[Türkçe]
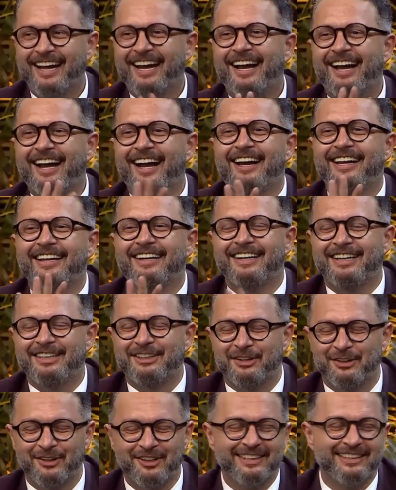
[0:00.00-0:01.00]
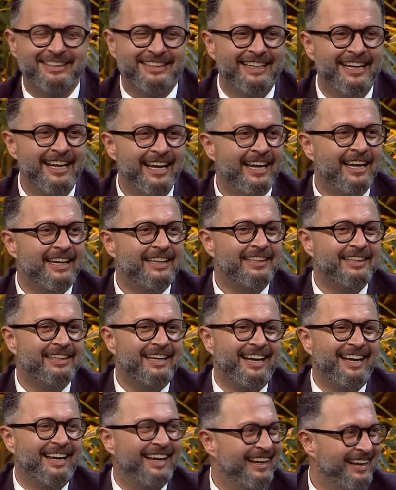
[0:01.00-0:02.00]
hayır hayır öyle değil. Onu
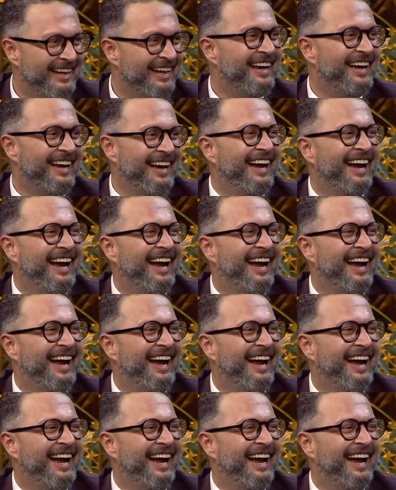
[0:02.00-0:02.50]
yırtarım.